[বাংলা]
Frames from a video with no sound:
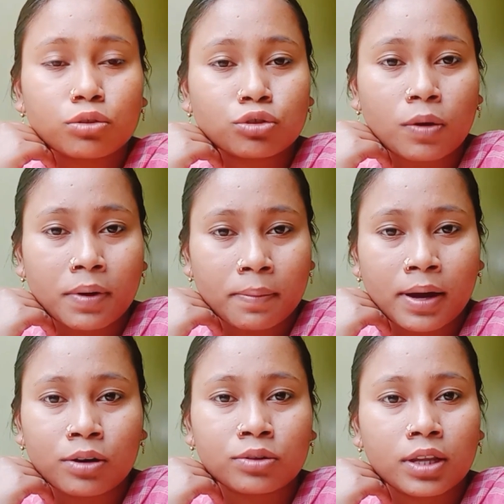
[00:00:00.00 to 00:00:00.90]
তো
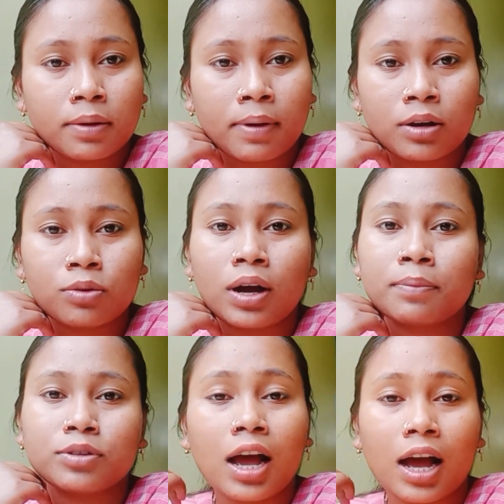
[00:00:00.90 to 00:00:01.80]
সবার ভালোতেই ভালো
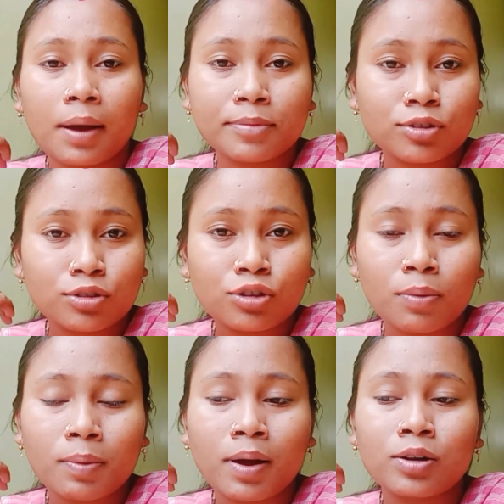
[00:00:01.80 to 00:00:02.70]
আমি যদি
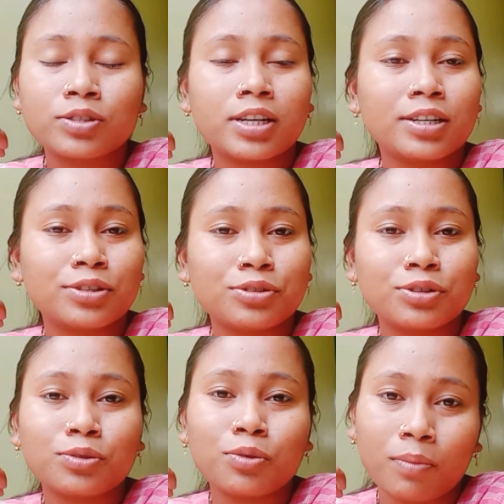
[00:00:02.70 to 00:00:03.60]
সবার ভালো চাই
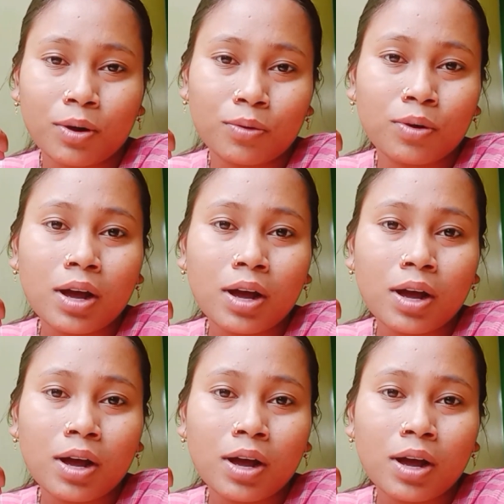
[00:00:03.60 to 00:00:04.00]
নিশ্চয়ই তোমরাও